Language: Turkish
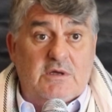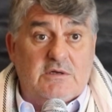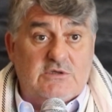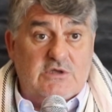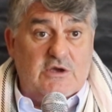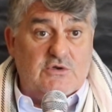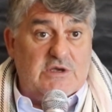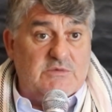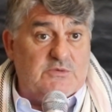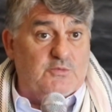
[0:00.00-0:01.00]
Ee, Rıza
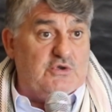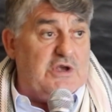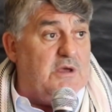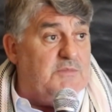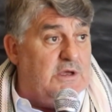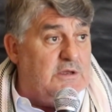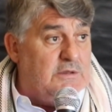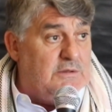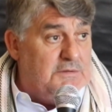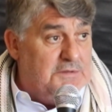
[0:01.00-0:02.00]
hocamız bu
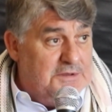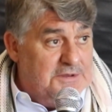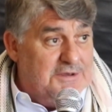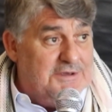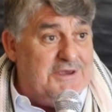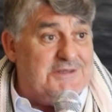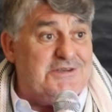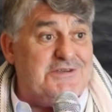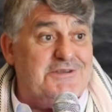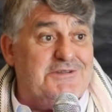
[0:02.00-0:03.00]
camianın
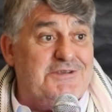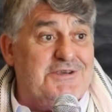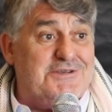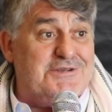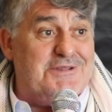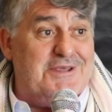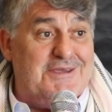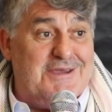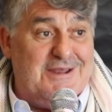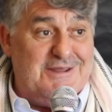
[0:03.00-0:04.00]
yetiştirdiği
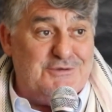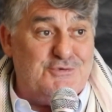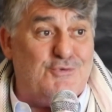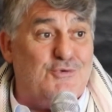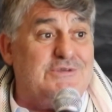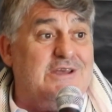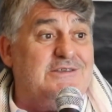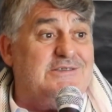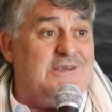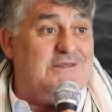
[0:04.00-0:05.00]
içinden gelen çok özel
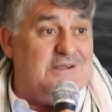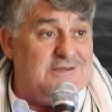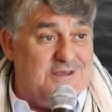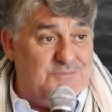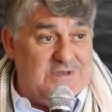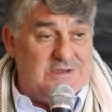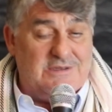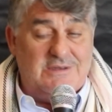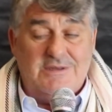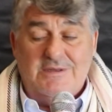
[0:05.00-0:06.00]
insanlardan biri.
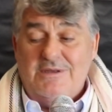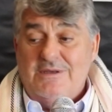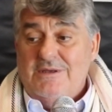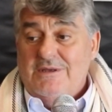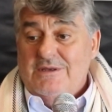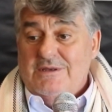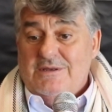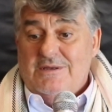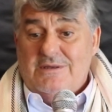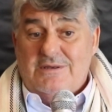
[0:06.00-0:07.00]

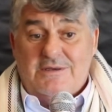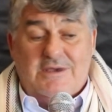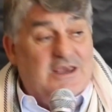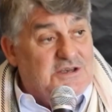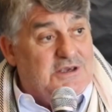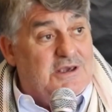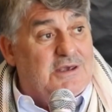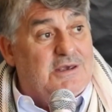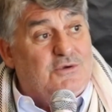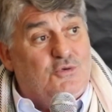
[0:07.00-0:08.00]
Ee, keşke
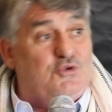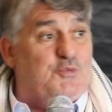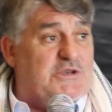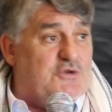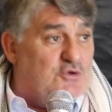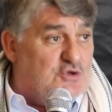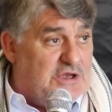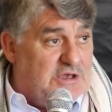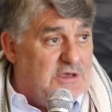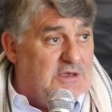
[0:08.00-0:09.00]
2-3 maç
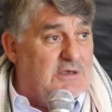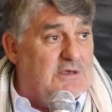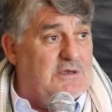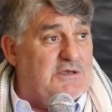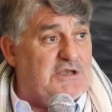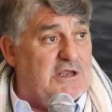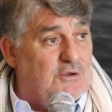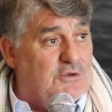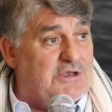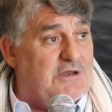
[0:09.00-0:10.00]
önce e,
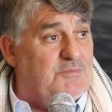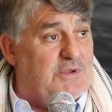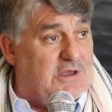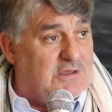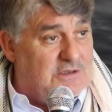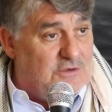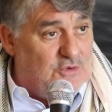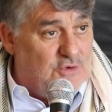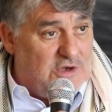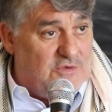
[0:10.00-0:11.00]
Şenol Hoca'nın bıraktığı
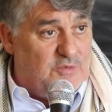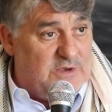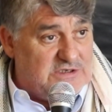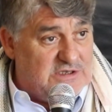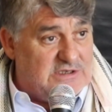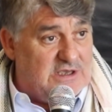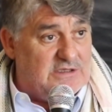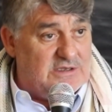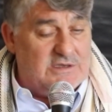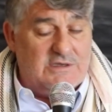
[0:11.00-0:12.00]
gün göreve
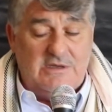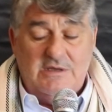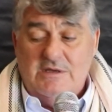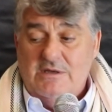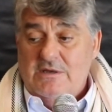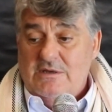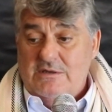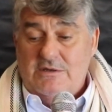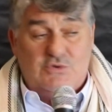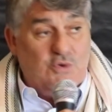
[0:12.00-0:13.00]
başlasaydı.
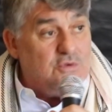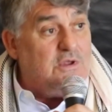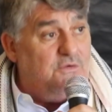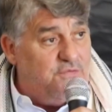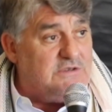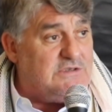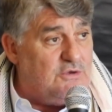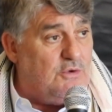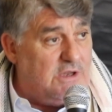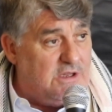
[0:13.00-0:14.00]
Ee, çok daha
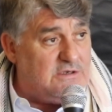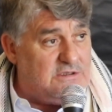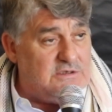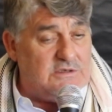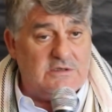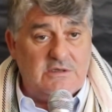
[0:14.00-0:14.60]
fazla yol alırdık.